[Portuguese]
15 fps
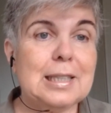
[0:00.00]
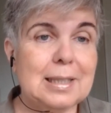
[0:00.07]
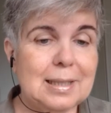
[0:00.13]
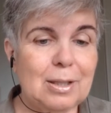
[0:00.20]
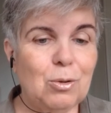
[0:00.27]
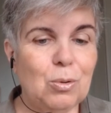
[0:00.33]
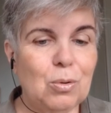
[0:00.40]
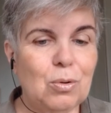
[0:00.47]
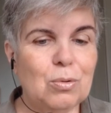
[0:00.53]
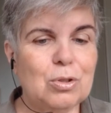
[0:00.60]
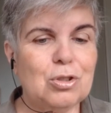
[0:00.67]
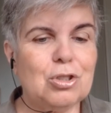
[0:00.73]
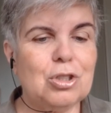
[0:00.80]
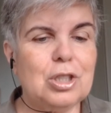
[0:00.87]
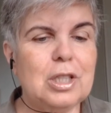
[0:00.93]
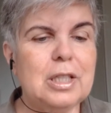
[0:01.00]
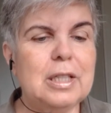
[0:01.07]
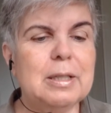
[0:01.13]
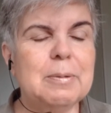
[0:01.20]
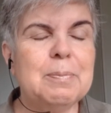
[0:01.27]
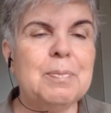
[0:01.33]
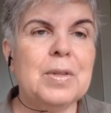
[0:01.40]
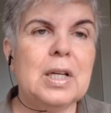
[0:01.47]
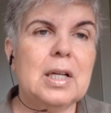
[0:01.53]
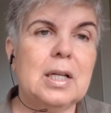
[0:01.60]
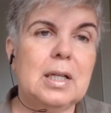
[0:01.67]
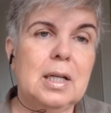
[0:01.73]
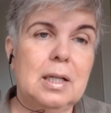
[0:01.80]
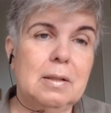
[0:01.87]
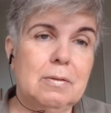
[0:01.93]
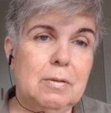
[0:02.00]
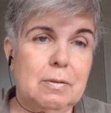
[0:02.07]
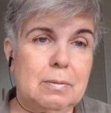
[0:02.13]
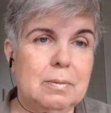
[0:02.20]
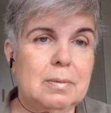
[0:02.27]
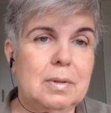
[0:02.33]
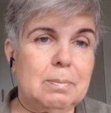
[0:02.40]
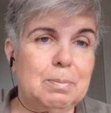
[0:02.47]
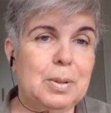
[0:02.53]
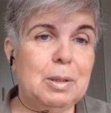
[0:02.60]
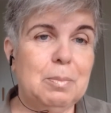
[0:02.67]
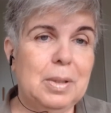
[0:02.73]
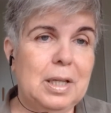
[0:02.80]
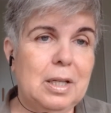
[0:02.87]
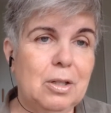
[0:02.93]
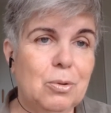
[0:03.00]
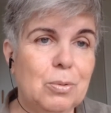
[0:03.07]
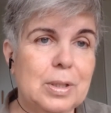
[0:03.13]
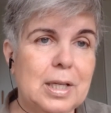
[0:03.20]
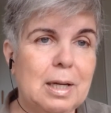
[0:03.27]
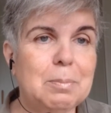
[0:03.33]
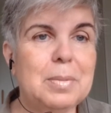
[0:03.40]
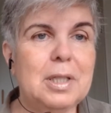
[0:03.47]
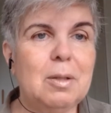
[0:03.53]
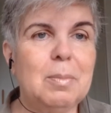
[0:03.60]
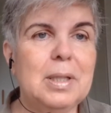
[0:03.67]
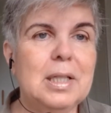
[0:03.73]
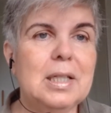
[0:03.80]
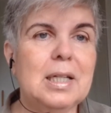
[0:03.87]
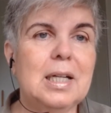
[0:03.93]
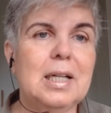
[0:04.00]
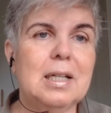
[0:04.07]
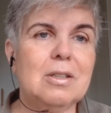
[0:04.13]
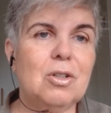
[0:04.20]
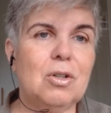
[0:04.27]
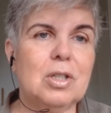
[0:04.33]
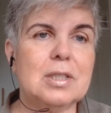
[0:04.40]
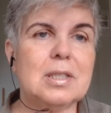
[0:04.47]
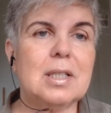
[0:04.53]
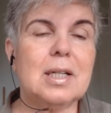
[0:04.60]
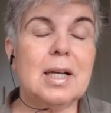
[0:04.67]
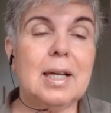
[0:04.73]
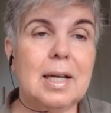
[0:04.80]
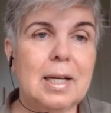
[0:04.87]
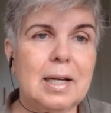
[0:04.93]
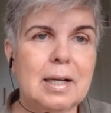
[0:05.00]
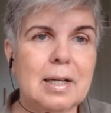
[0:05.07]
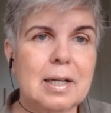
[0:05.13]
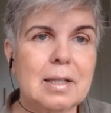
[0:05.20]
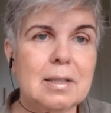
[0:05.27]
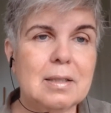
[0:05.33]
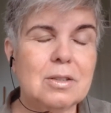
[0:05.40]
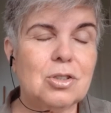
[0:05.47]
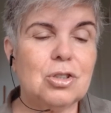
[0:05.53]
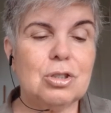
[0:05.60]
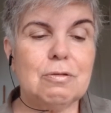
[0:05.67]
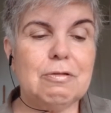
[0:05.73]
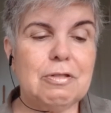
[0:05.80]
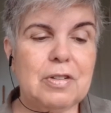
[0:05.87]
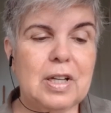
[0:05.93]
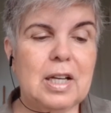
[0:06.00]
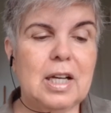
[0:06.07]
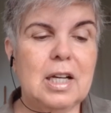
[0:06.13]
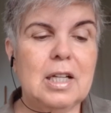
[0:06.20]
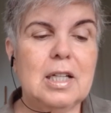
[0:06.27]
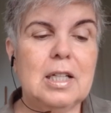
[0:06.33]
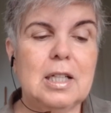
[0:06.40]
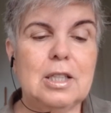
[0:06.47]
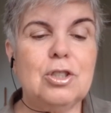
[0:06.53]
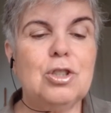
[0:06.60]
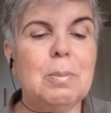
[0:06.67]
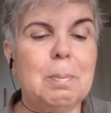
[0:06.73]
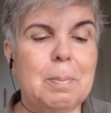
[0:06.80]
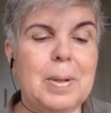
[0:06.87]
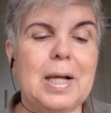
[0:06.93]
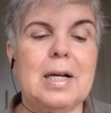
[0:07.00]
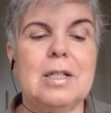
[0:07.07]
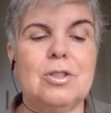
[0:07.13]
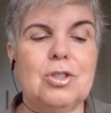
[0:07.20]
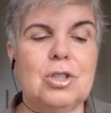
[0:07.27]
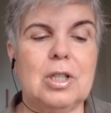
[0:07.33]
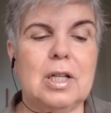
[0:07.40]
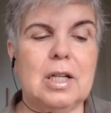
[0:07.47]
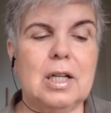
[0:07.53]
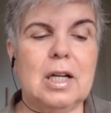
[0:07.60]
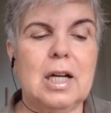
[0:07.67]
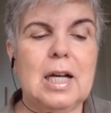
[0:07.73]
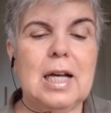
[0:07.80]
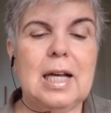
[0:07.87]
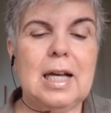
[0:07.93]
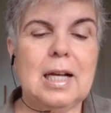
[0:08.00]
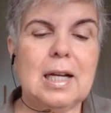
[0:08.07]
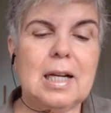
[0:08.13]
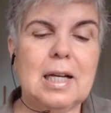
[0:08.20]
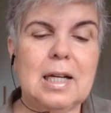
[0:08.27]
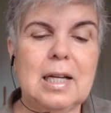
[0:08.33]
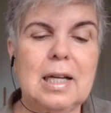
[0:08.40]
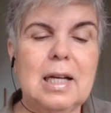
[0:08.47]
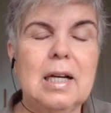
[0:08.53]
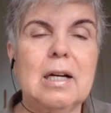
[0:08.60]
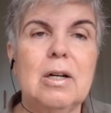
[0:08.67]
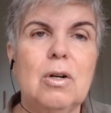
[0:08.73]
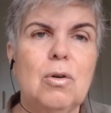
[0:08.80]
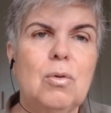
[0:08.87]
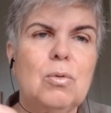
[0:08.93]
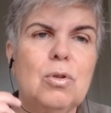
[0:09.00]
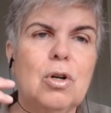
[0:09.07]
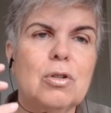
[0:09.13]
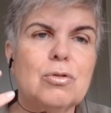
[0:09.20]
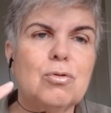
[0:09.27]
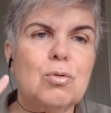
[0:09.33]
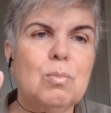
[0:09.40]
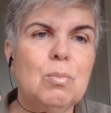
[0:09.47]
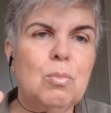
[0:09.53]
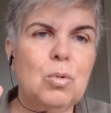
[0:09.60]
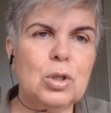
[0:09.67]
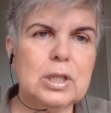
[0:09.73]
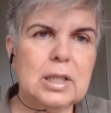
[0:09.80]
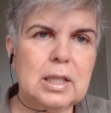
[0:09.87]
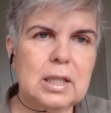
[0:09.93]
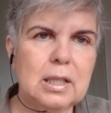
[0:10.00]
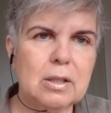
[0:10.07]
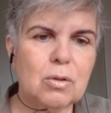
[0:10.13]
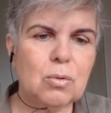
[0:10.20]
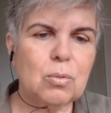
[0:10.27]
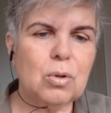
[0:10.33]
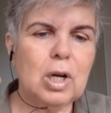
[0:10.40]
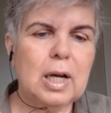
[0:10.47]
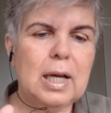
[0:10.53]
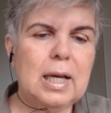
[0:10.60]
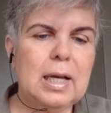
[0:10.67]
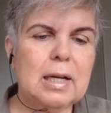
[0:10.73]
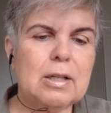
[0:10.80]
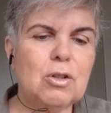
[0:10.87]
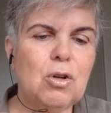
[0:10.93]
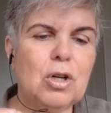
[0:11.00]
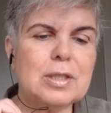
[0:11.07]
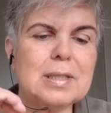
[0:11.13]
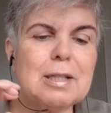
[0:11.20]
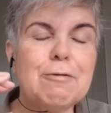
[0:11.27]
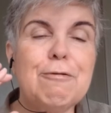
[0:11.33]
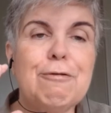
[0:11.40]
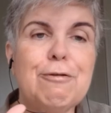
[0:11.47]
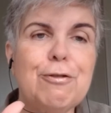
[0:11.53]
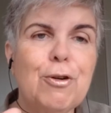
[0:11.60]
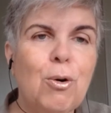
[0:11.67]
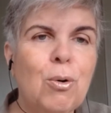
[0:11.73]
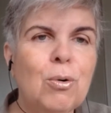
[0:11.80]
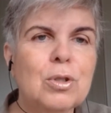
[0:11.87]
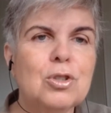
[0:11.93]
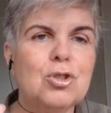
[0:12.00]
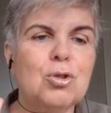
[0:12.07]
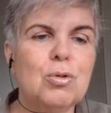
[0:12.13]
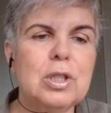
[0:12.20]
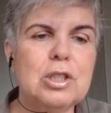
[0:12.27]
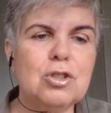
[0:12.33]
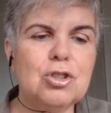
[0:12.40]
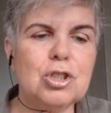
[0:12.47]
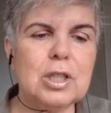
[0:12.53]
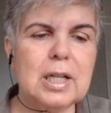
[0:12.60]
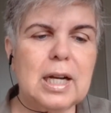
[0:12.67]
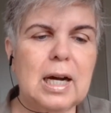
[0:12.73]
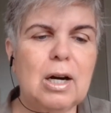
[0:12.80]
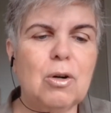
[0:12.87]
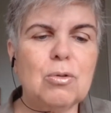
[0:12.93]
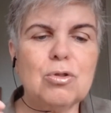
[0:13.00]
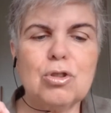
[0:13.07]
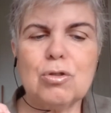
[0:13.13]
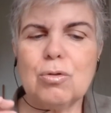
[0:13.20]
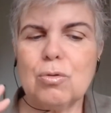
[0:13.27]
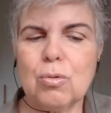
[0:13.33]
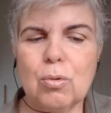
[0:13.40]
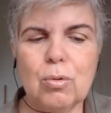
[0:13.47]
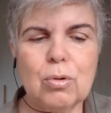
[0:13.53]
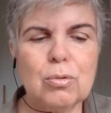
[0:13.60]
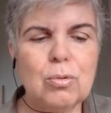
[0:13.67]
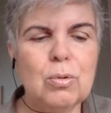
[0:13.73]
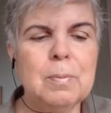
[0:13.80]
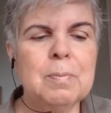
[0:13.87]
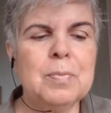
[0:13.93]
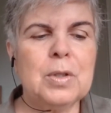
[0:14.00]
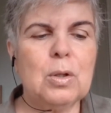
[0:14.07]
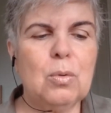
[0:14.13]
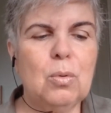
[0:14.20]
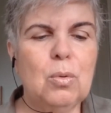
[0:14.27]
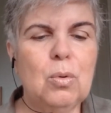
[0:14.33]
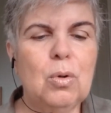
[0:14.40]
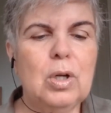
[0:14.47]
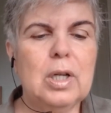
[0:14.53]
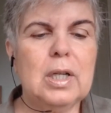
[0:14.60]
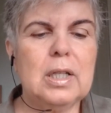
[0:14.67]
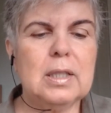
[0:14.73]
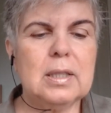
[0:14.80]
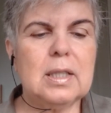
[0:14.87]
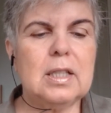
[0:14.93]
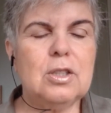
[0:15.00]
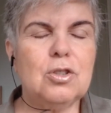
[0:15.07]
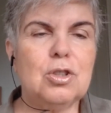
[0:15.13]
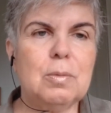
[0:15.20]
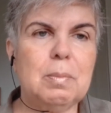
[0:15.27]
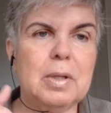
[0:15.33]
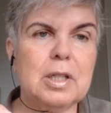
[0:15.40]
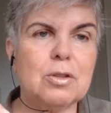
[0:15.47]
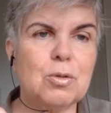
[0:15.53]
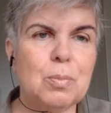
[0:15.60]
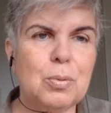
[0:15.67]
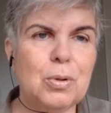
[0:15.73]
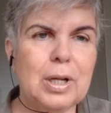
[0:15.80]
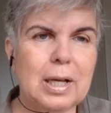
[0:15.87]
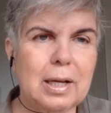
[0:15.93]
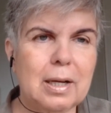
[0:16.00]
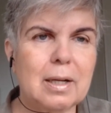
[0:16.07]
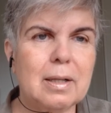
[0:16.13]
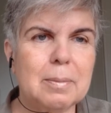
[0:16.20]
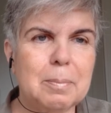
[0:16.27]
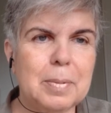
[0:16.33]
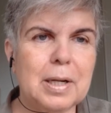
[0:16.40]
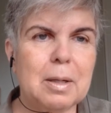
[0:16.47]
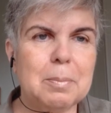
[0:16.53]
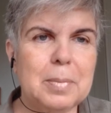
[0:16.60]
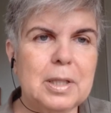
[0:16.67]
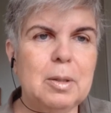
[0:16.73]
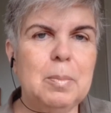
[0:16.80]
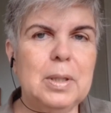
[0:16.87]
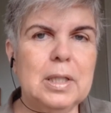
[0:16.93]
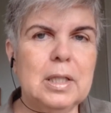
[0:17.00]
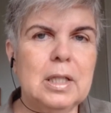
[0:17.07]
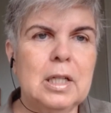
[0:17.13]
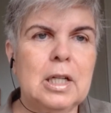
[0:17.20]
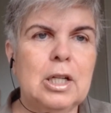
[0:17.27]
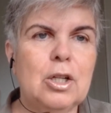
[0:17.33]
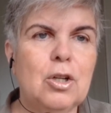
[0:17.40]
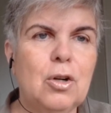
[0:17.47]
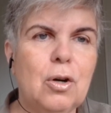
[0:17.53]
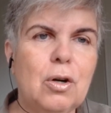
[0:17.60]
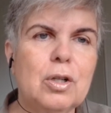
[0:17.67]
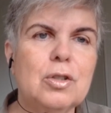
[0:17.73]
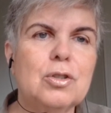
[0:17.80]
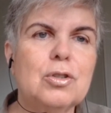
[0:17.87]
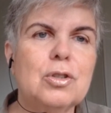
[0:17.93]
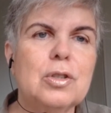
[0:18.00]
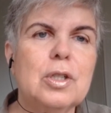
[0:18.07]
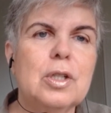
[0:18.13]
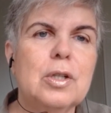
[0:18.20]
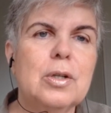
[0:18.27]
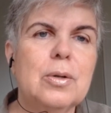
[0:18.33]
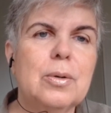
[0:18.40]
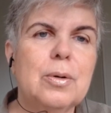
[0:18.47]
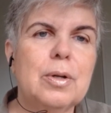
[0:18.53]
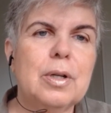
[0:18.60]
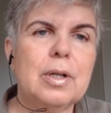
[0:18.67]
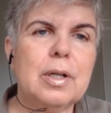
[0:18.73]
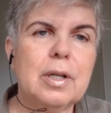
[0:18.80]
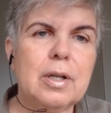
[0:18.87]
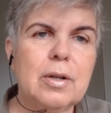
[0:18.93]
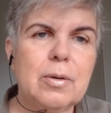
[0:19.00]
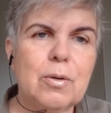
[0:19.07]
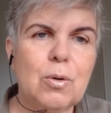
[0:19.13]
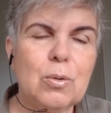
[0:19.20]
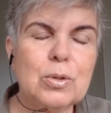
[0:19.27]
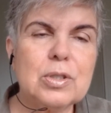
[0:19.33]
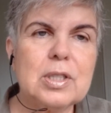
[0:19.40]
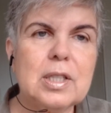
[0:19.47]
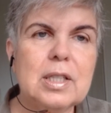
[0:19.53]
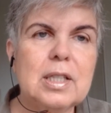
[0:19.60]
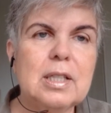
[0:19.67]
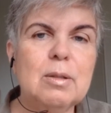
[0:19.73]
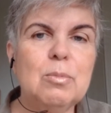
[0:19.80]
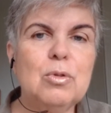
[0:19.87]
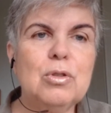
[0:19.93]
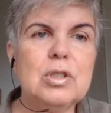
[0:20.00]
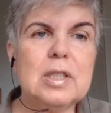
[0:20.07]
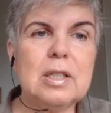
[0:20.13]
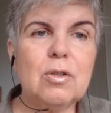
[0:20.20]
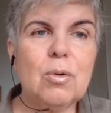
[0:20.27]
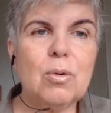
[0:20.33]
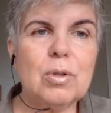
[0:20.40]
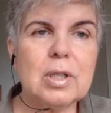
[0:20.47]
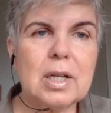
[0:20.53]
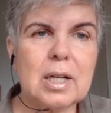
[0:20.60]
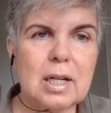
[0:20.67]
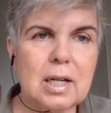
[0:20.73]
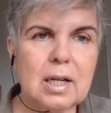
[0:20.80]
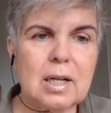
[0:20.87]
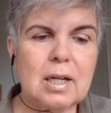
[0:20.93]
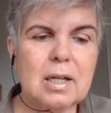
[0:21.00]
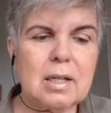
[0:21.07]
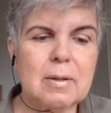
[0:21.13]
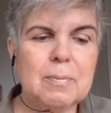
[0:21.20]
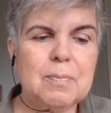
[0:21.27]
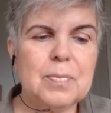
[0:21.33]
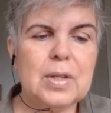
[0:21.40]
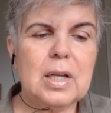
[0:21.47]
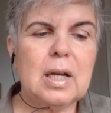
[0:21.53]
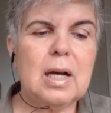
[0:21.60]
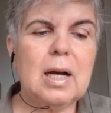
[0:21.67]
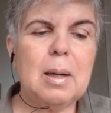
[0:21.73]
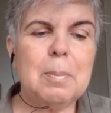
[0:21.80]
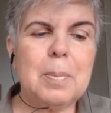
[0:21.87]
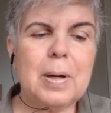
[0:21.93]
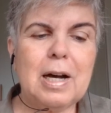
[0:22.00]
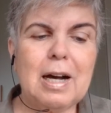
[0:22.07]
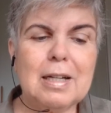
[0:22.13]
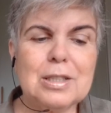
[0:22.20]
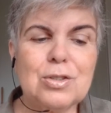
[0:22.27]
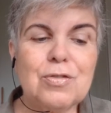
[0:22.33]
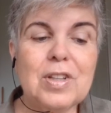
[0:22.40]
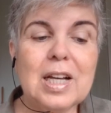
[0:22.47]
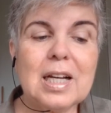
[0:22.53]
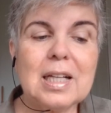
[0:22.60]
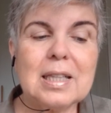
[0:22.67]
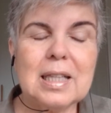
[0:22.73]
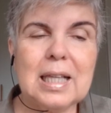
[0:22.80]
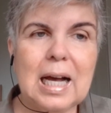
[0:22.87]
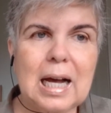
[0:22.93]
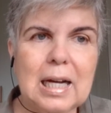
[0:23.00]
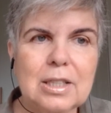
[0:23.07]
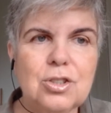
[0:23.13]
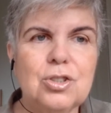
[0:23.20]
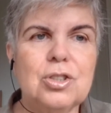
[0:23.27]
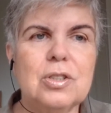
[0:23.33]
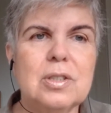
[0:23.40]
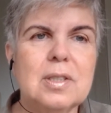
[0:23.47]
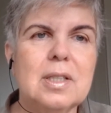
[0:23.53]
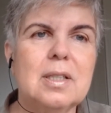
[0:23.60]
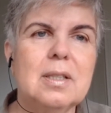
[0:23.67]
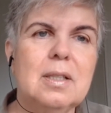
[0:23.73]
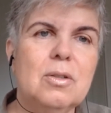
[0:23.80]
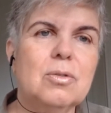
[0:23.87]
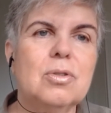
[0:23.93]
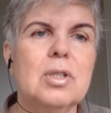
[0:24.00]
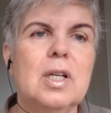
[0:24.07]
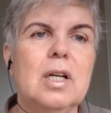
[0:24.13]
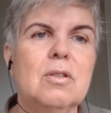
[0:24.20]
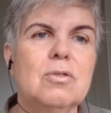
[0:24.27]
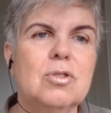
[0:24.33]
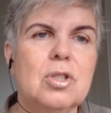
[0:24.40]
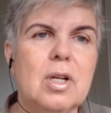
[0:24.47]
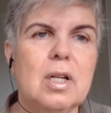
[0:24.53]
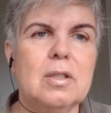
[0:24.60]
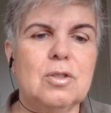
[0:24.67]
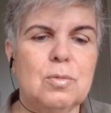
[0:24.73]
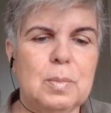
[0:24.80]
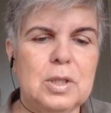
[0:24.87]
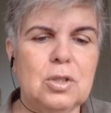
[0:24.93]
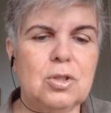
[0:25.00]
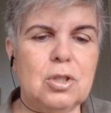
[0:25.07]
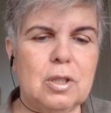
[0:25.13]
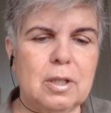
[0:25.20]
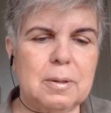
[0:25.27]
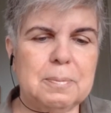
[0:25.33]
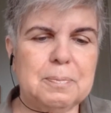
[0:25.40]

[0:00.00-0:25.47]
teologia, primeiro que a Bíblia é a nossa regra de fé e de prática. Ela é o nosso modelo, é a nossa fonte original de todo o entendimento. Por ela, pela Bíblia, nós conseguimos encontrar as verdades que Deus quer nos transmitir.